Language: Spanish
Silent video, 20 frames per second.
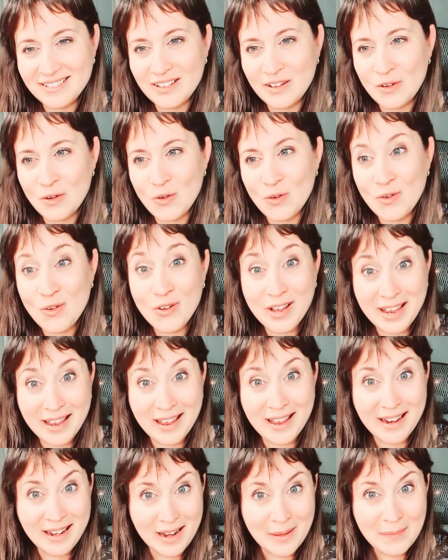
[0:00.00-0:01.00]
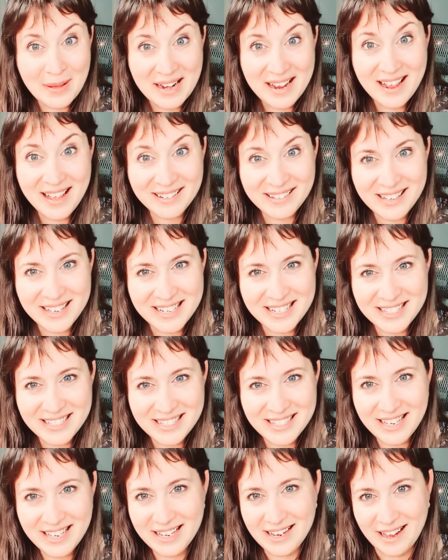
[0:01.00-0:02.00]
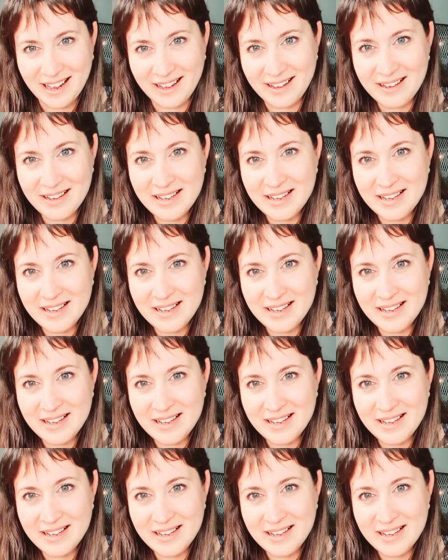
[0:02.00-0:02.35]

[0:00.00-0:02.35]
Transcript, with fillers: o que la pareja te siga